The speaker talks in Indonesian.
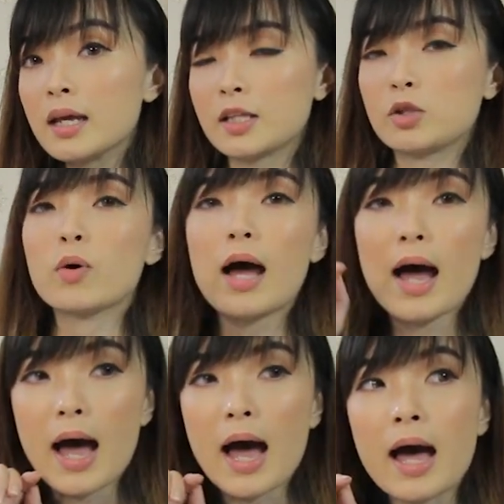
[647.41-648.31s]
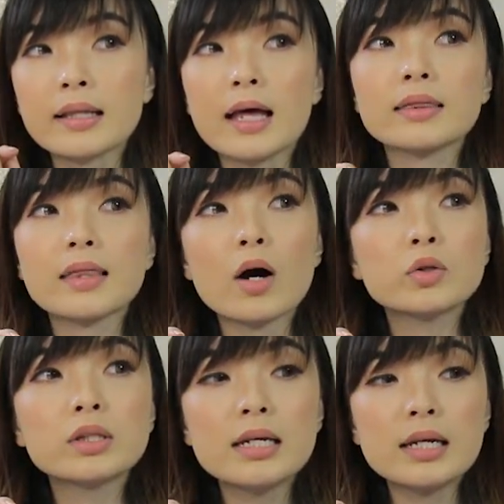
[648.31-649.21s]
gitu kan
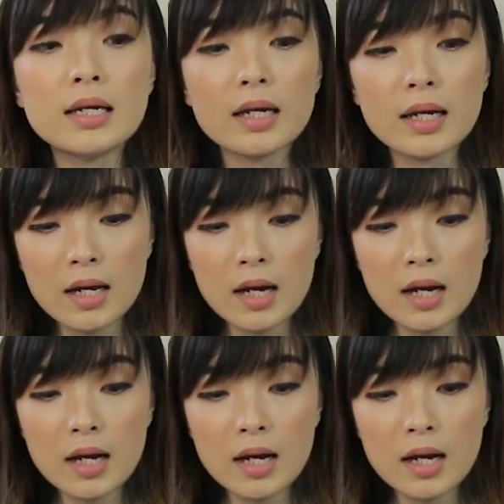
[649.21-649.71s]
atau di